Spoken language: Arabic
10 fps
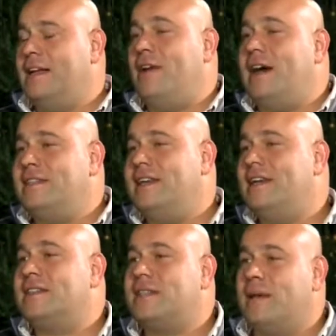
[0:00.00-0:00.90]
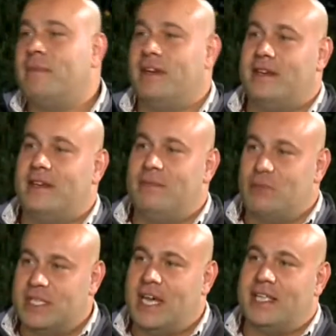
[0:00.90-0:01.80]
لانه حتى الصمغ
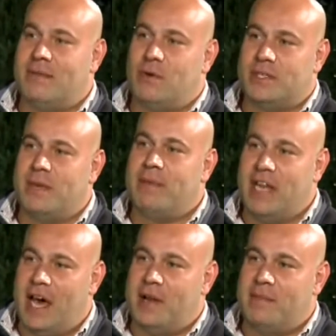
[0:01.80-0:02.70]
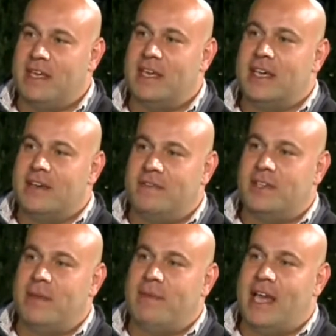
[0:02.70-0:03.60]
المستخدم هو الصمغ العربي
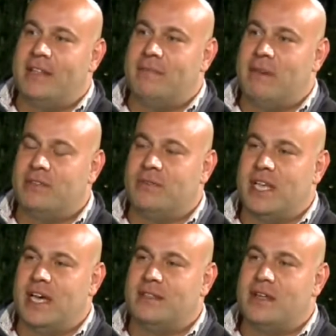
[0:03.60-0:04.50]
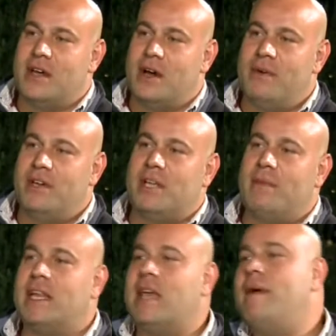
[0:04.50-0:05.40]
في جمع هذه المخطوطات هو
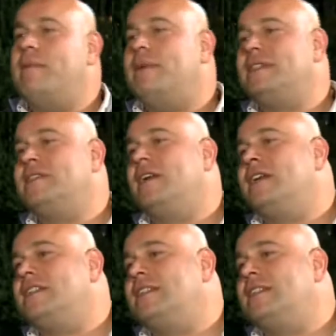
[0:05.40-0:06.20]
يعتبر كمان مصدر